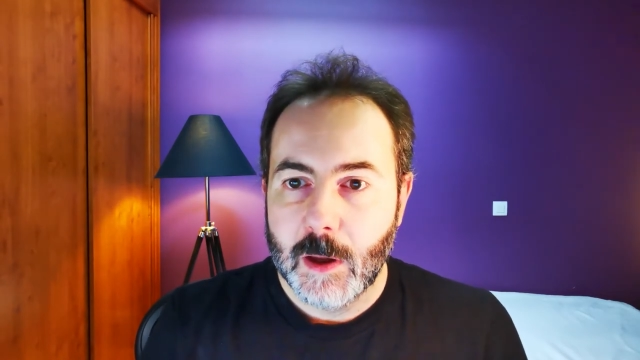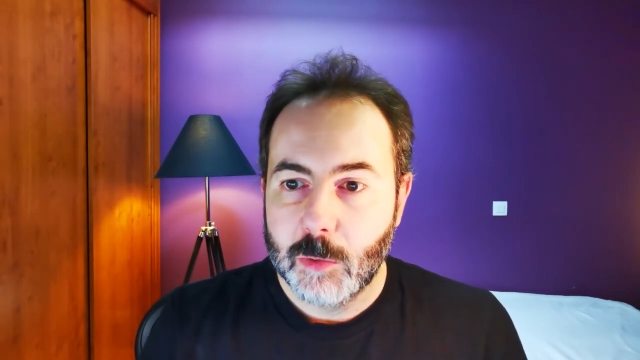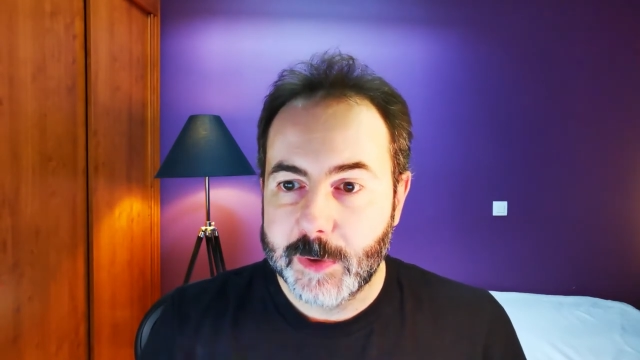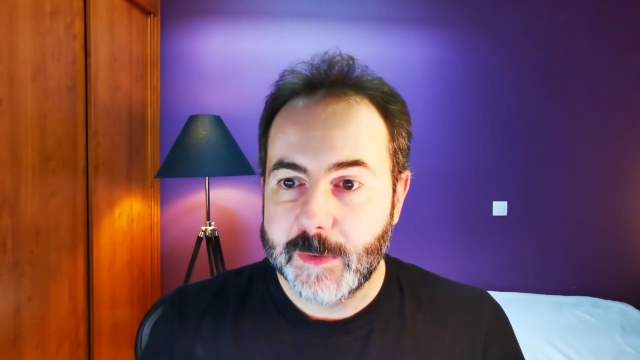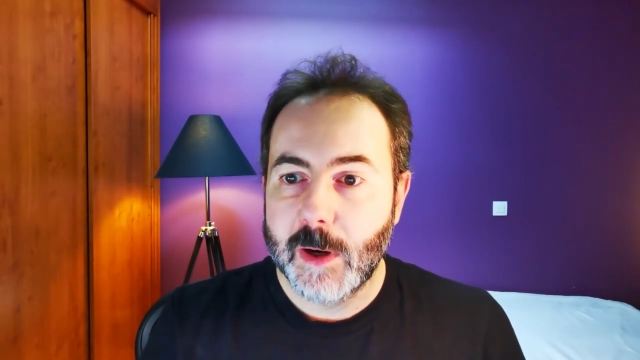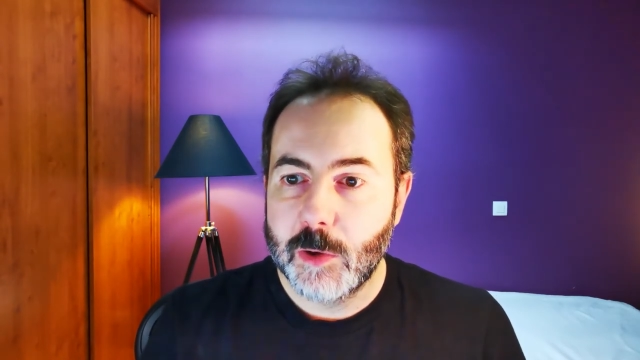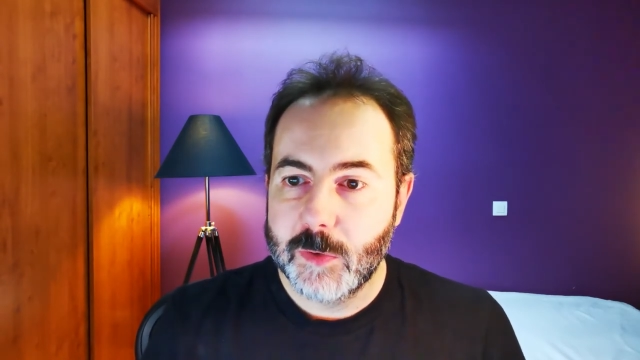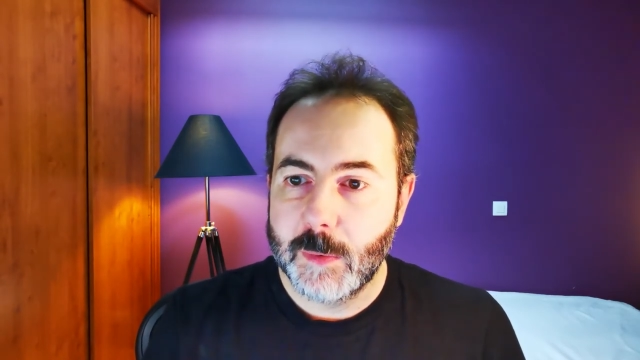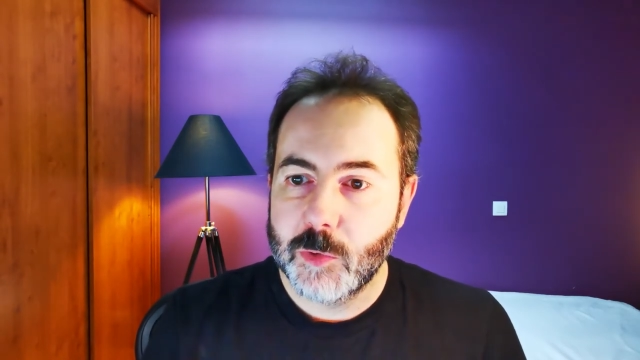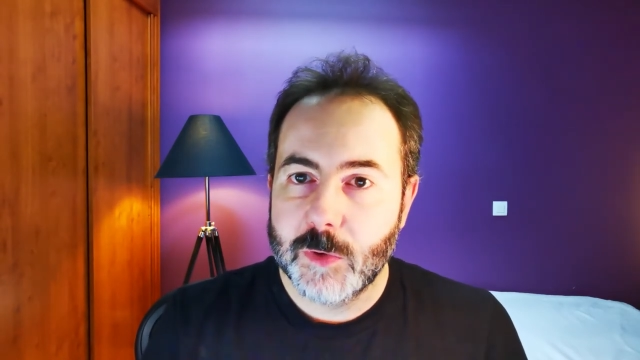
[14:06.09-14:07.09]
Donc ça, c'est la
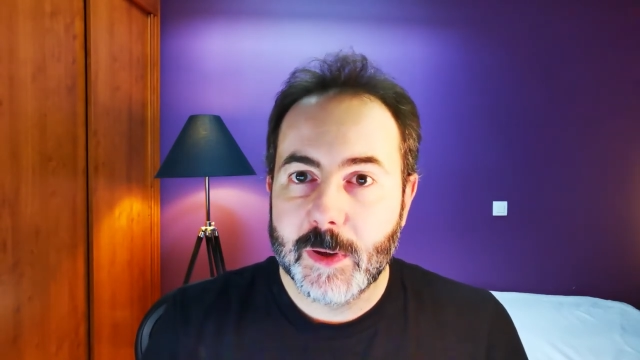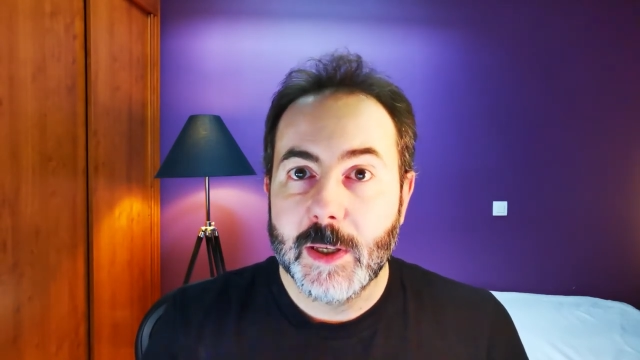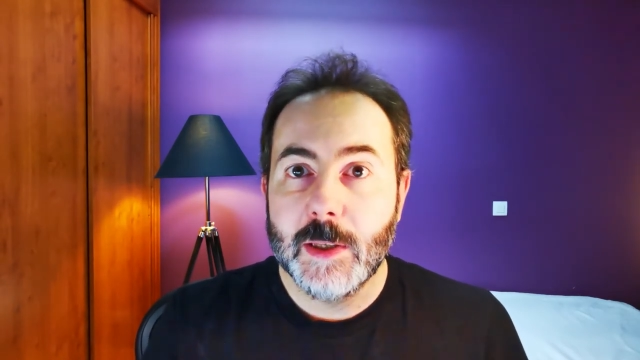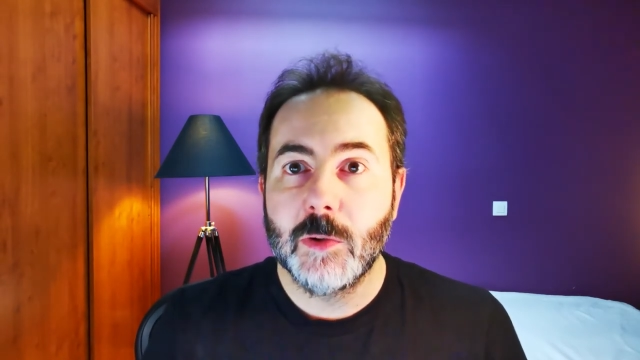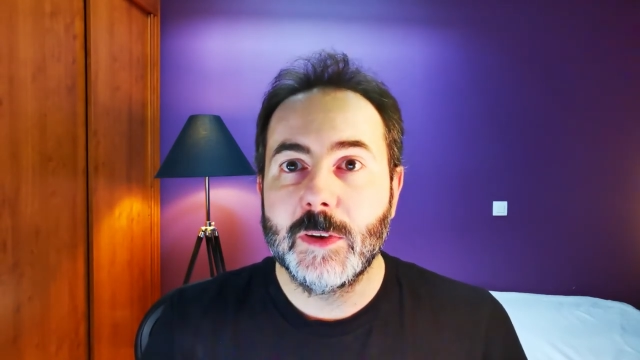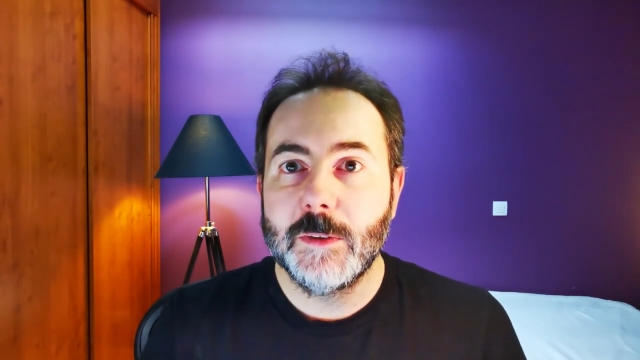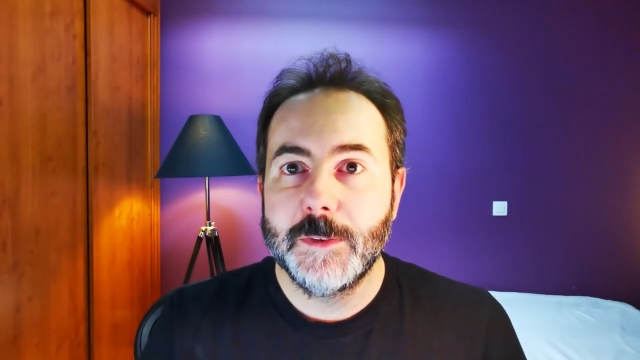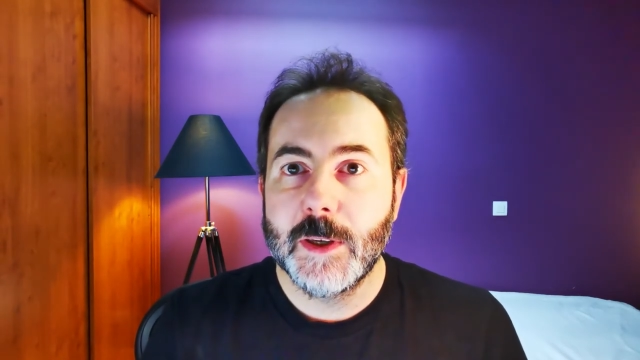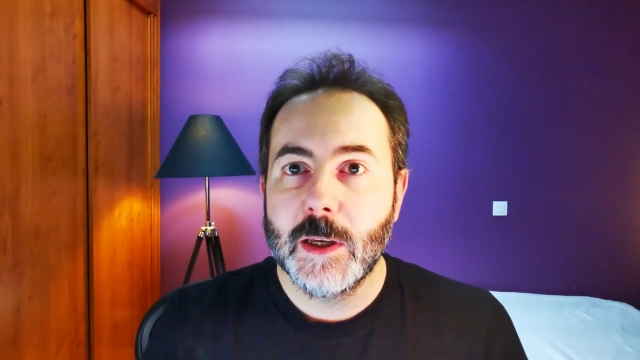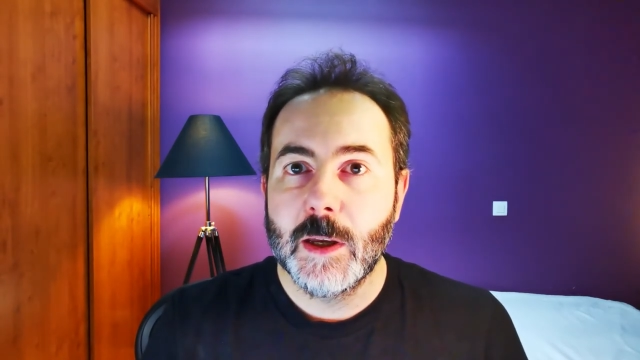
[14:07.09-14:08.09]
deuxième chose, c'est
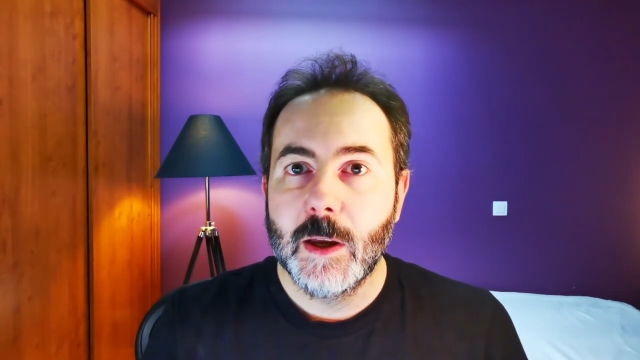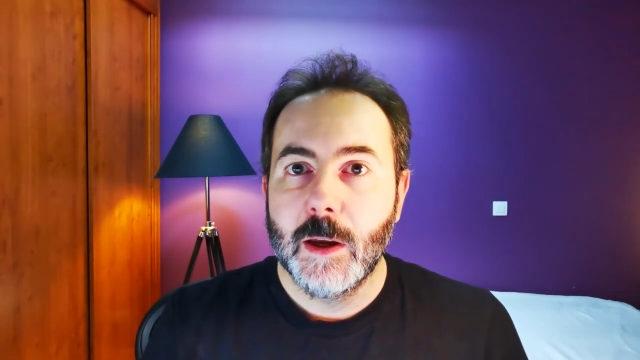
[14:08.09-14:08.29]
identifier